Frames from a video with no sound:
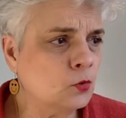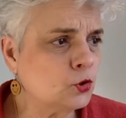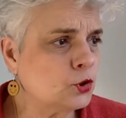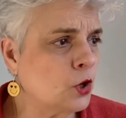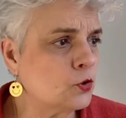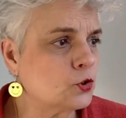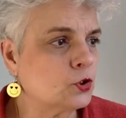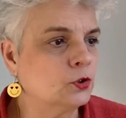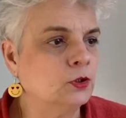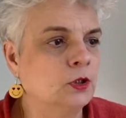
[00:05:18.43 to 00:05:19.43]
on
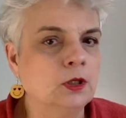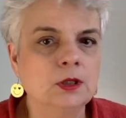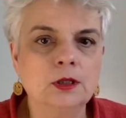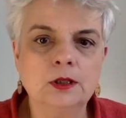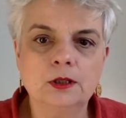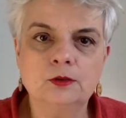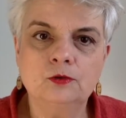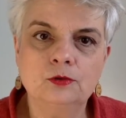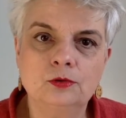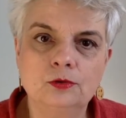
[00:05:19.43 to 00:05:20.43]
change
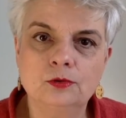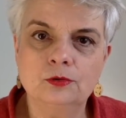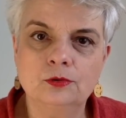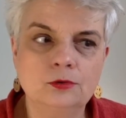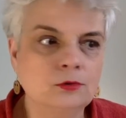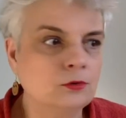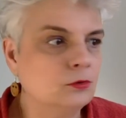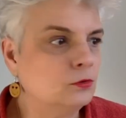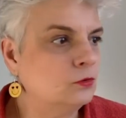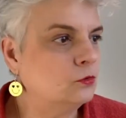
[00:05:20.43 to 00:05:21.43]
euh,
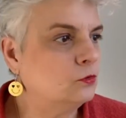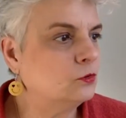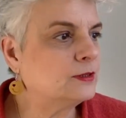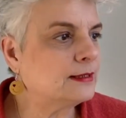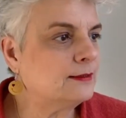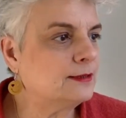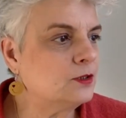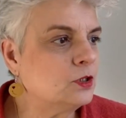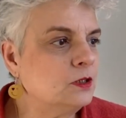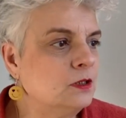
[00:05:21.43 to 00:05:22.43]
de, de
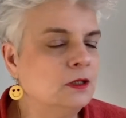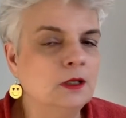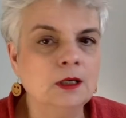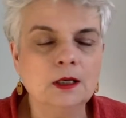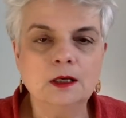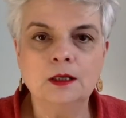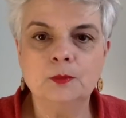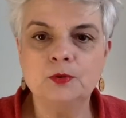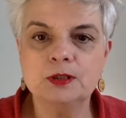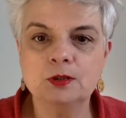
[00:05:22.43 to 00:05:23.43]
stratégie,
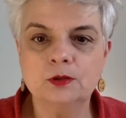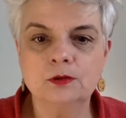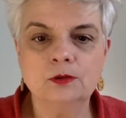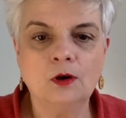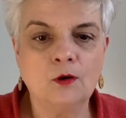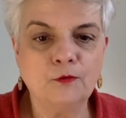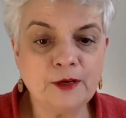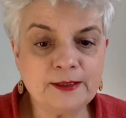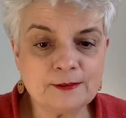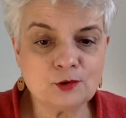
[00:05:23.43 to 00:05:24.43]
euh, puisque, en
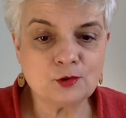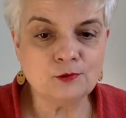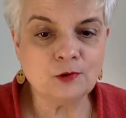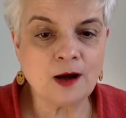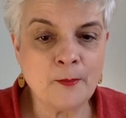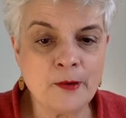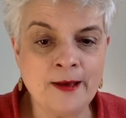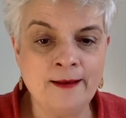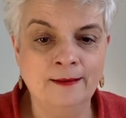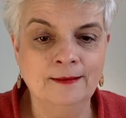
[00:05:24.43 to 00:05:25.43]
fait, je vous
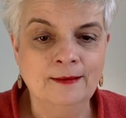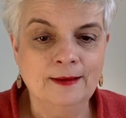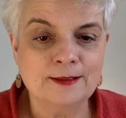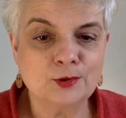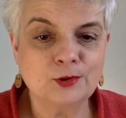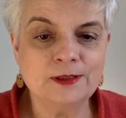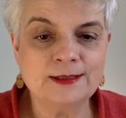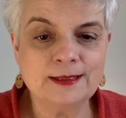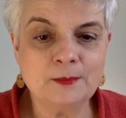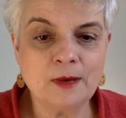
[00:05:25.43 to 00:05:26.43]
rappelle ce que
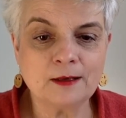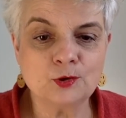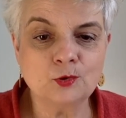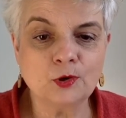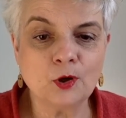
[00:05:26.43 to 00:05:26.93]
disait Mark